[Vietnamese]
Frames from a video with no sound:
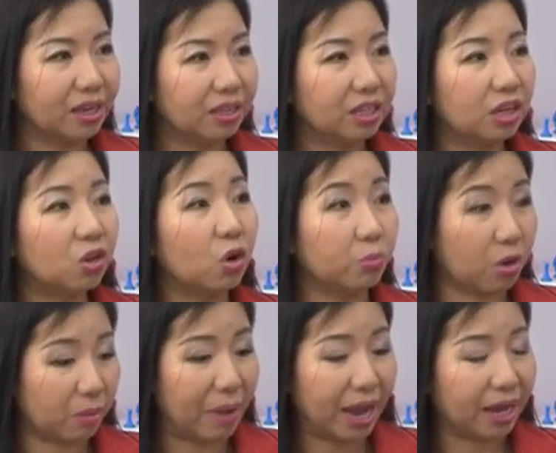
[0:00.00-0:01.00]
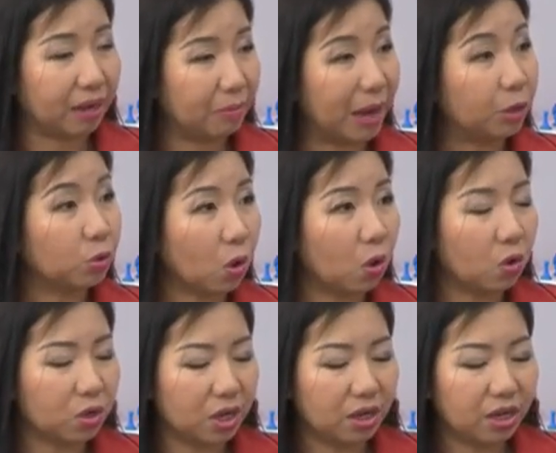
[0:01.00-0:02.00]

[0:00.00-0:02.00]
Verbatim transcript: thì nó gồm có ba ba yếu tố